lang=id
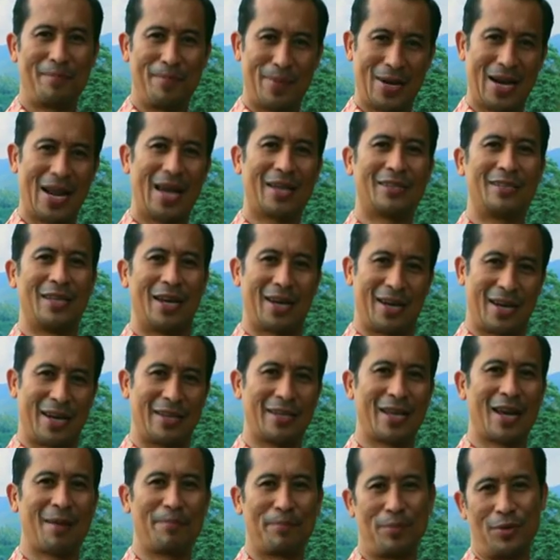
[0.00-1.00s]

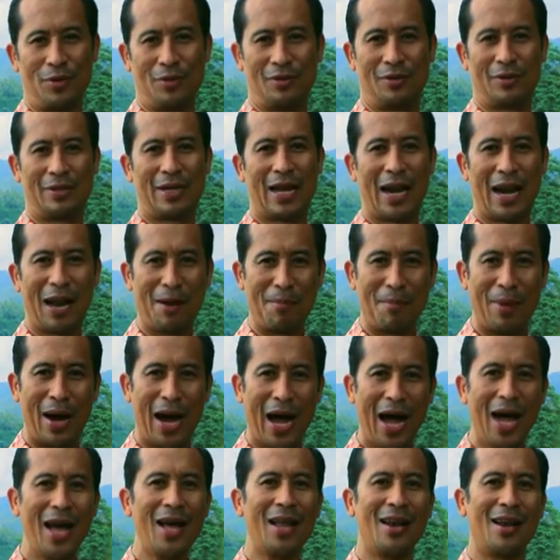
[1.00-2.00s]
pelajarannya pun dalam
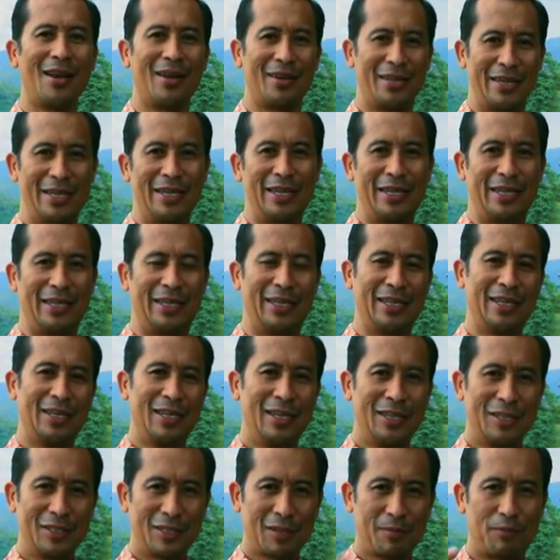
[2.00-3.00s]
hal ini
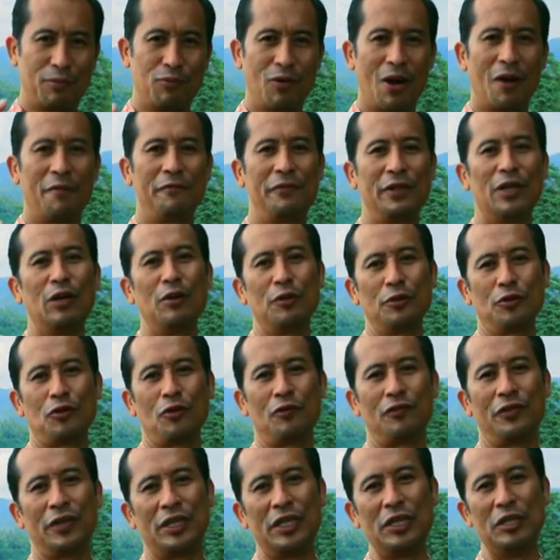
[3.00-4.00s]
sebuah
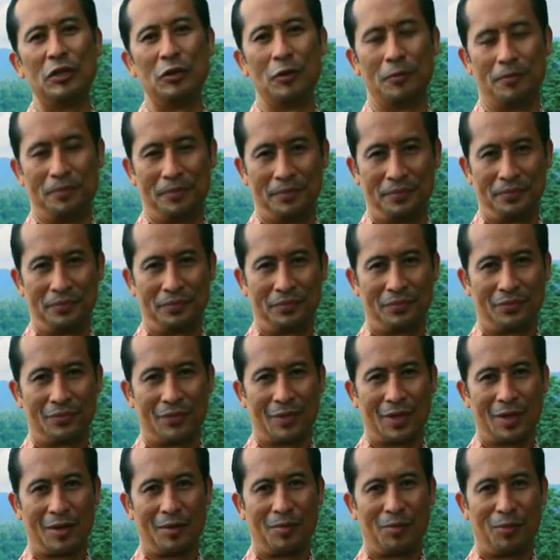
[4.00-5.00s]
filosofi hidup.
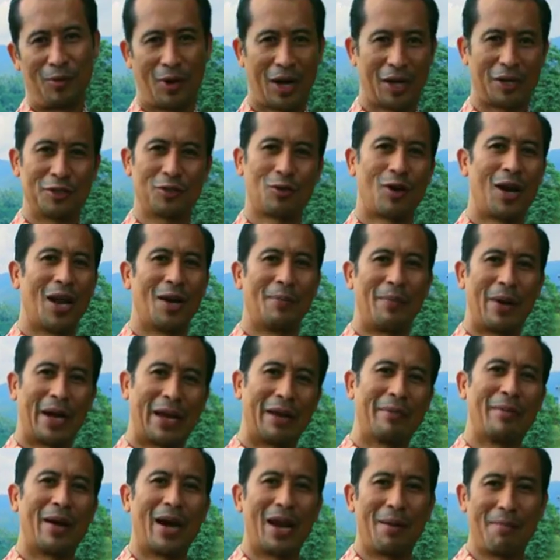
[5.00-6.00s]
Bukan soal
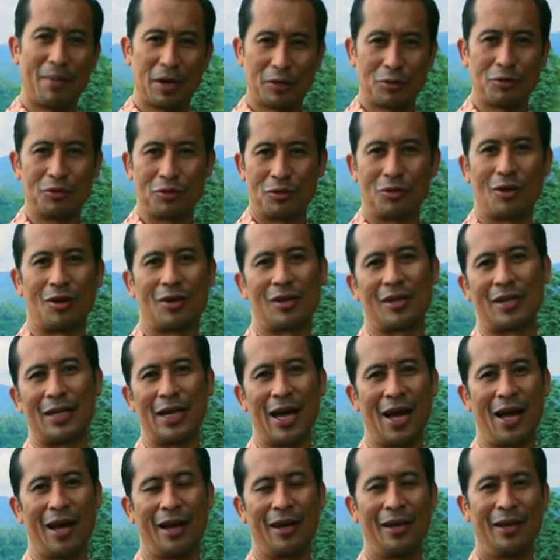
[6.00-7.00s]
bagaimana masuk
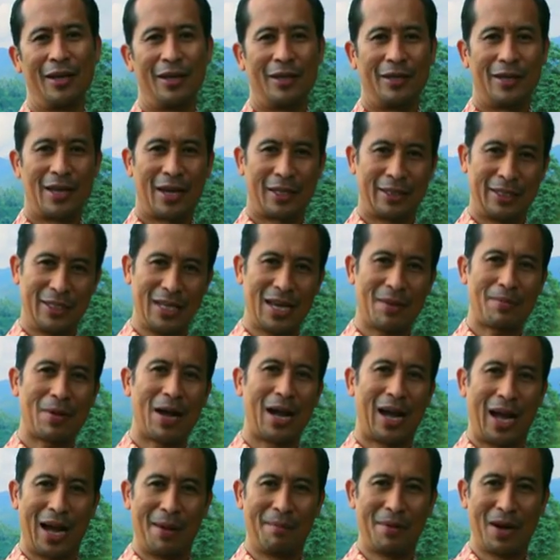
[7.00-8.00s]
sorga yang tiap
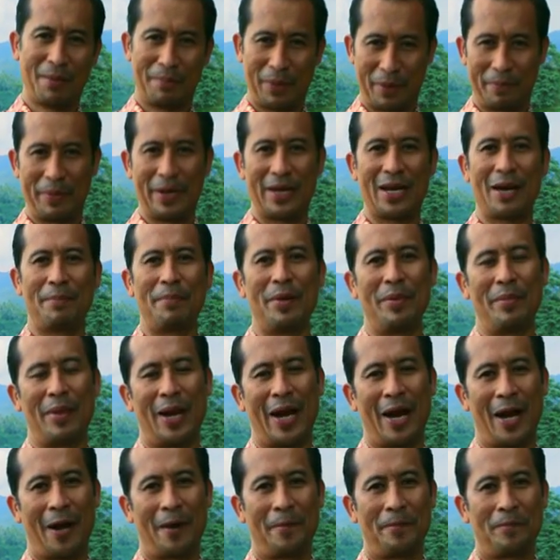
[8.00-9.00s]
agama
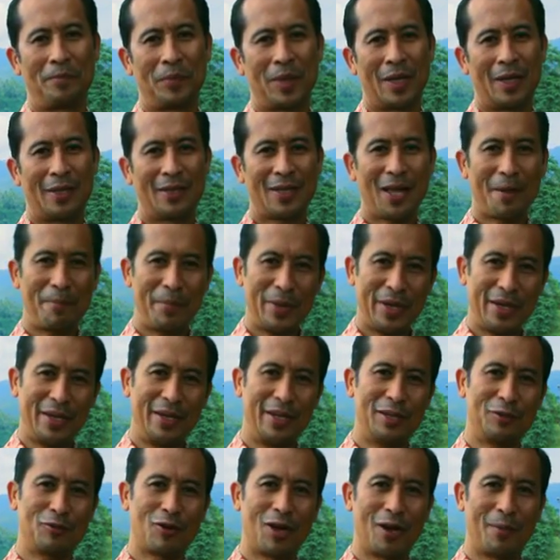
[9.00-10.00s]
berbeda-beda, tapi
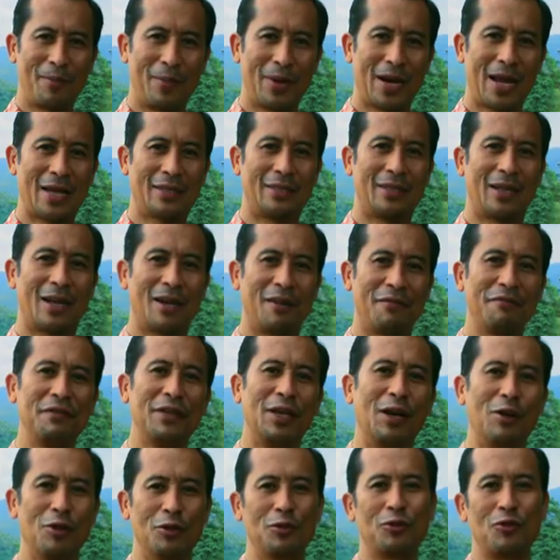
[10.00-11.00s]
ini soal pelajaran
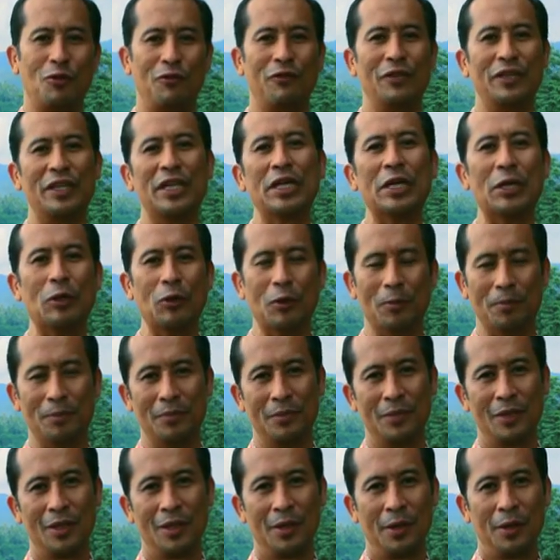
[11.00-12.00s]
filosofi hidup
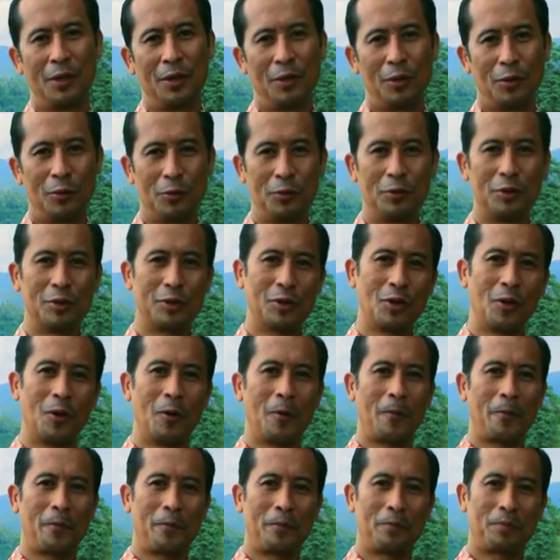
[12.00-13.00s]

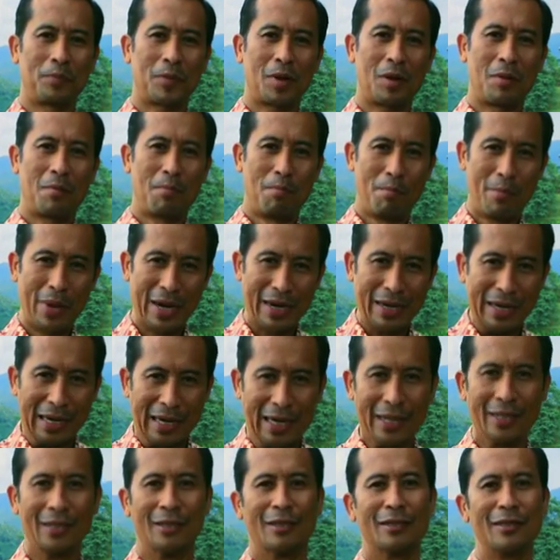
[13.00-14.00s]
untuk
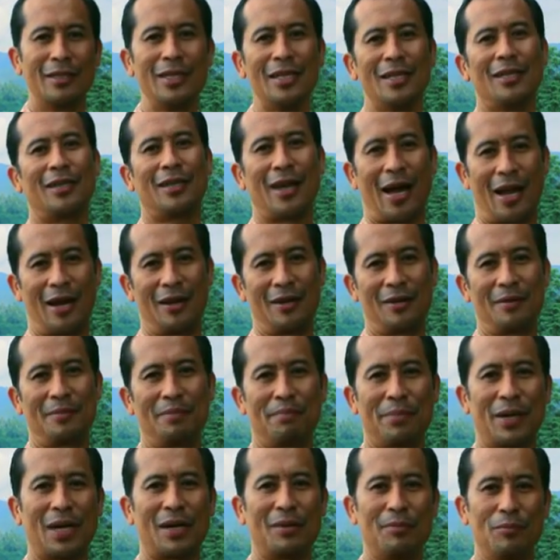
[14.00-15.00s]
menghentikan
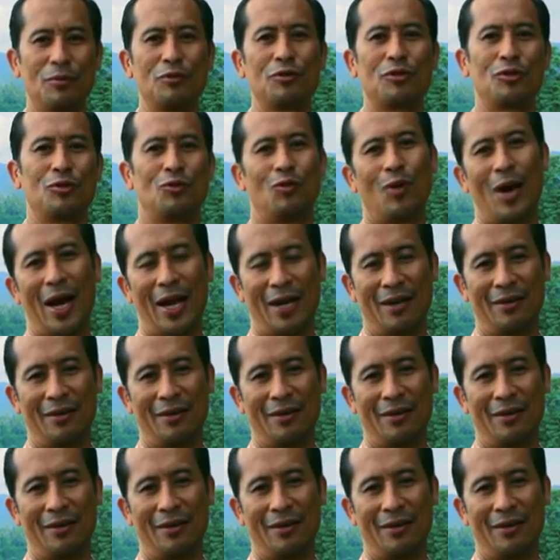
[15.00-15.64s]
permusuhan